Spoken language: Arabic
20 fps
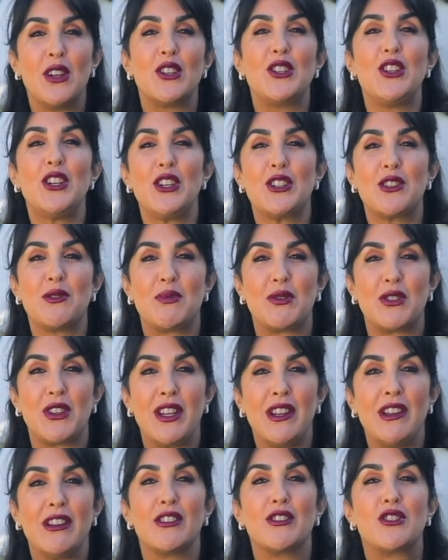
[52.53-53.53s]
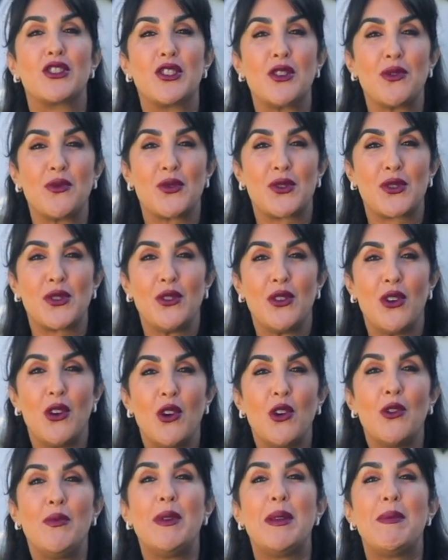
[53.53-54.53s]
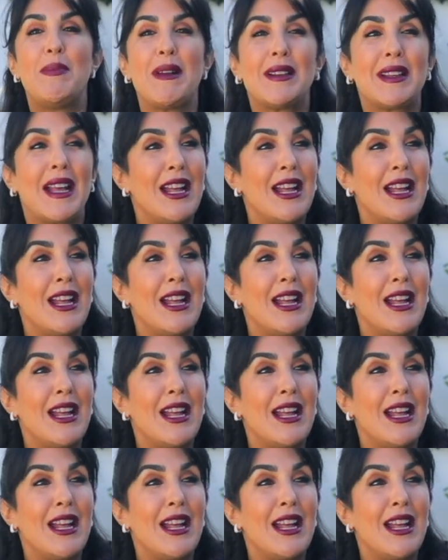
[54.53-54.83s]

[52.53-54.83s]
شي عجب شي تزوجوا ومن